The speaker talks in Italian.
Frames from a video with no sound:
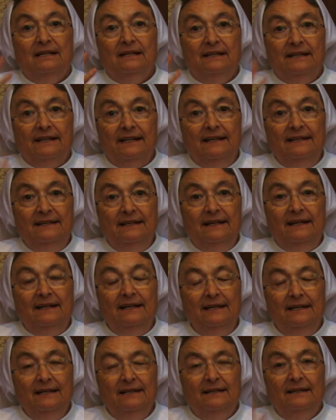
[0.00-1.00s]

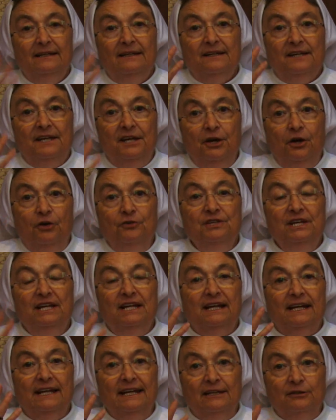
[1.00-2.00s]
Credere che ogni
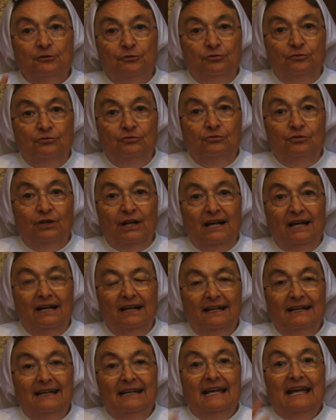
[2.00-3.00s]

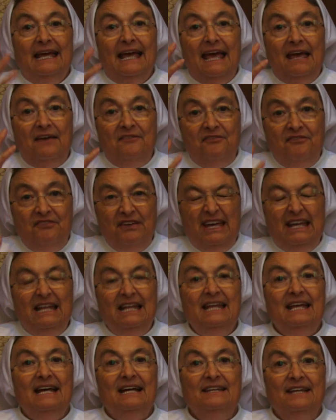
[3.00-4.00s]
creatura è
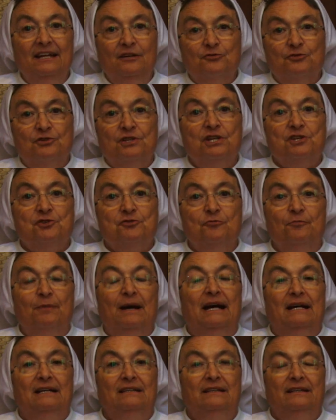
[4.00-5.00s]
figlia dello stesso
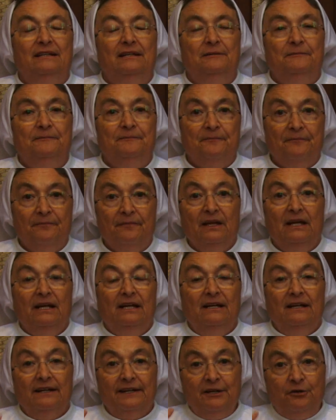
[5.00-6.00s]
Padre.
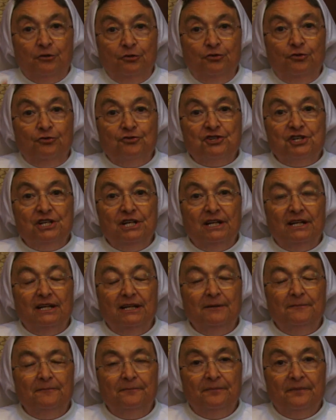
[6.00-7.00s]

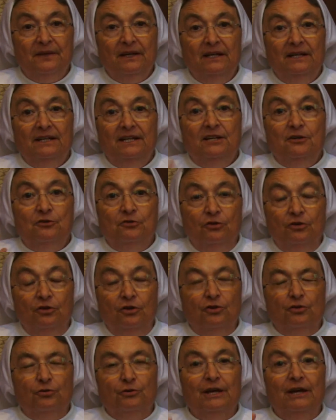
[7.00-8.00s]
Riconoscere in
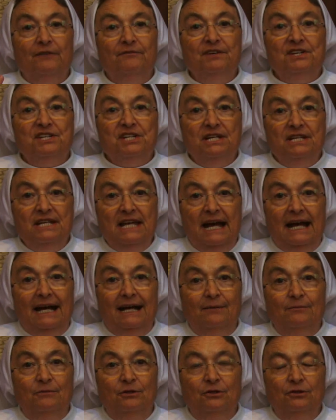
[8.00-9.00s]
coloro che
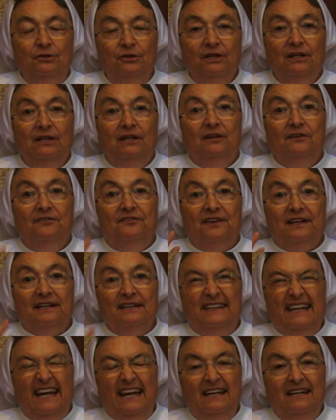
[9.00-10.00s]
avviciniamo
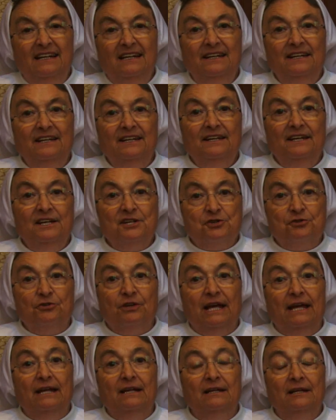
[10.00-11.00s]
fratelli e
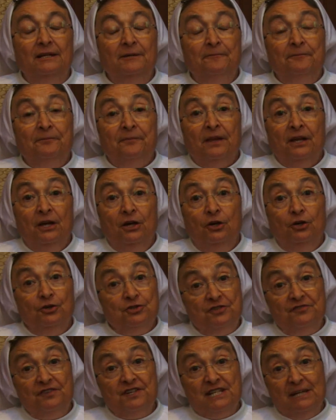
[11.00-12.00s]
sorelle
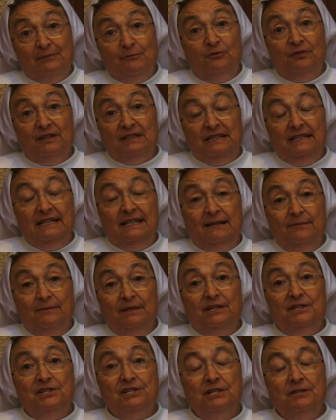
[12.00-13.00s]
Oggi facciamo fatica,
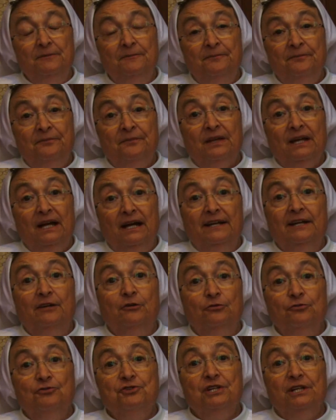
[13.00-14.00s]
amici, a
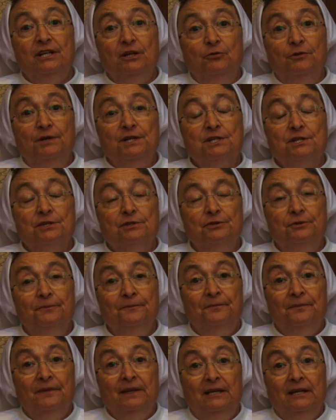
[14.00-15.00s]
riconoscere questo,
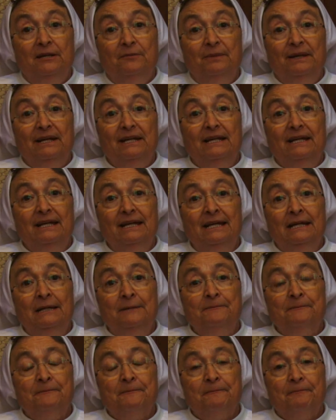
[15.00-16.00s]

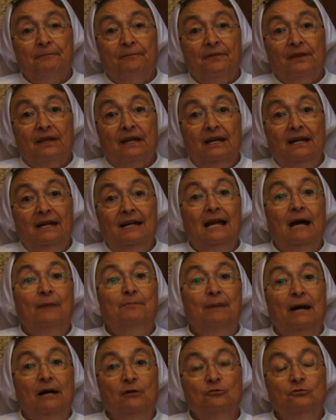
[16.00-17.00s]
perché la
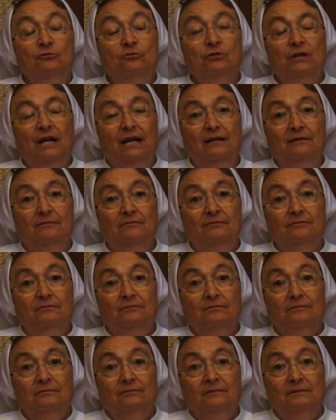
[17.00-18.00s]
paura
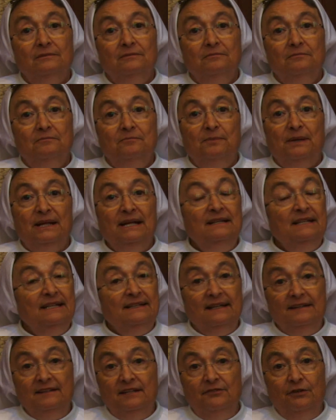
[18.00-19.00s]
prende
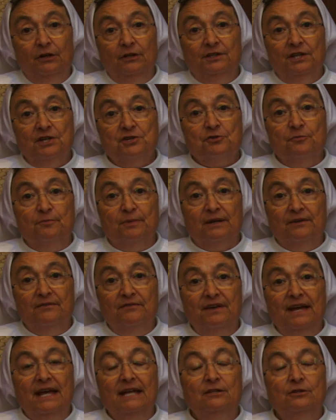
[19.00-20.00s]
tante volte il
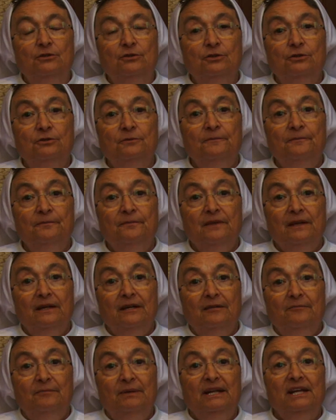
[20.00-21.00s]
sopravvento,
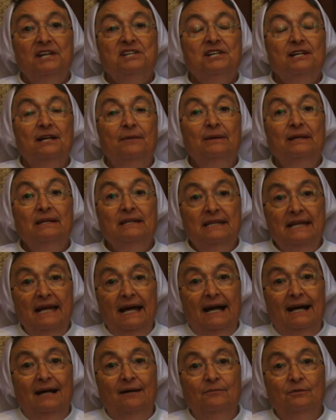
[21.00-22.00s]
perché ci
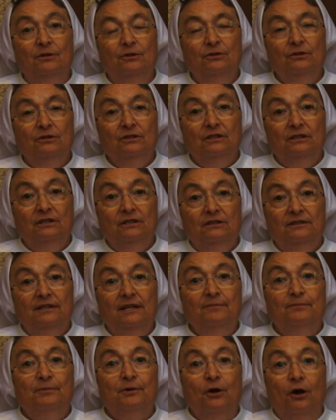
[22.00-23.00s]
lamentiamo
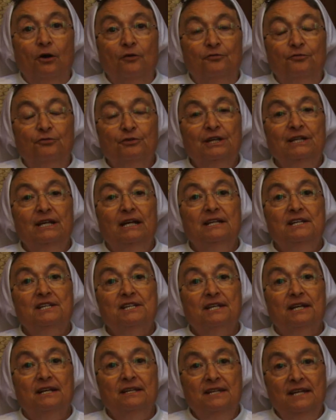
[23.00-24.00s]
dei profughi, degli
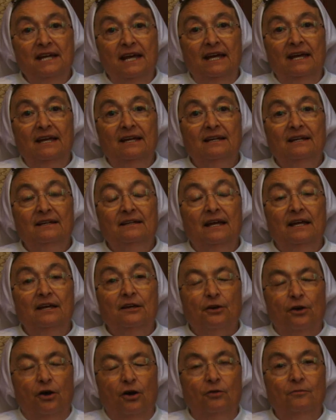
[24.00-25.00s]
stranieri, dei
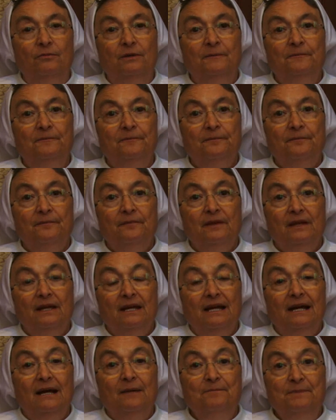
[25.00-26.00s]
rom,
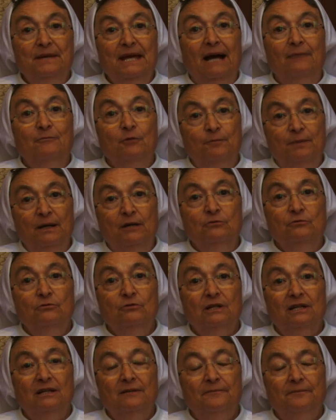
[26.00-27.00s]
abbiamo
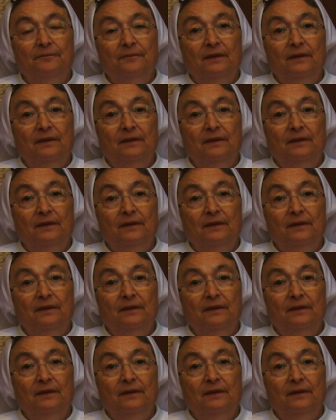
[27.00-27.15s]
paura.